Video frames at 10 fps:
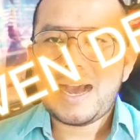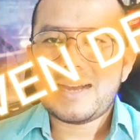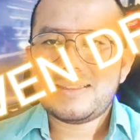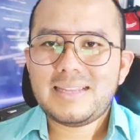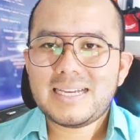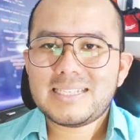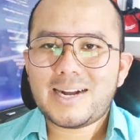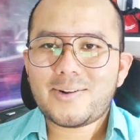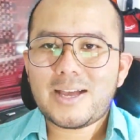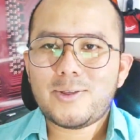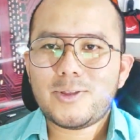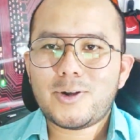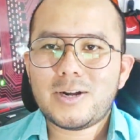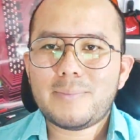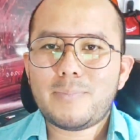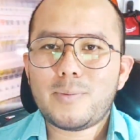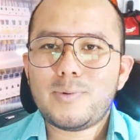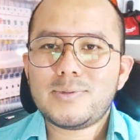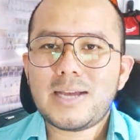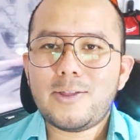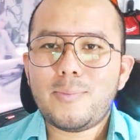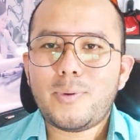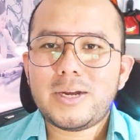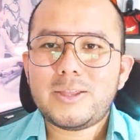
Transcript: ha desarrollado drones propulsados por